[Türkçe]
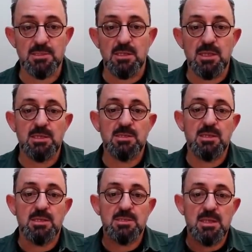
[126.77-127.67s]
derin
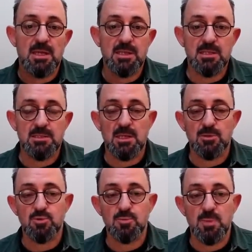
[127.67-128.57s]
denizlerdeki
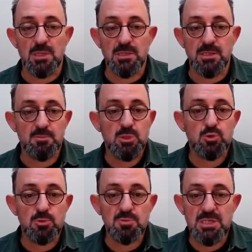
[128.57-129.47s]
zartçuk balığıdır bir
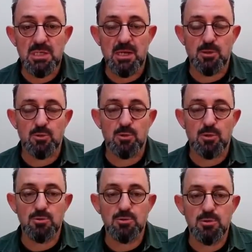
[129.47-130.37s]
sürü bir şeyler
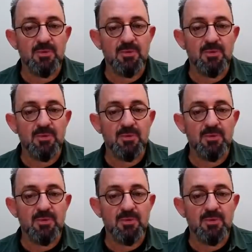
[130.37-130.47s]
görüyoruz.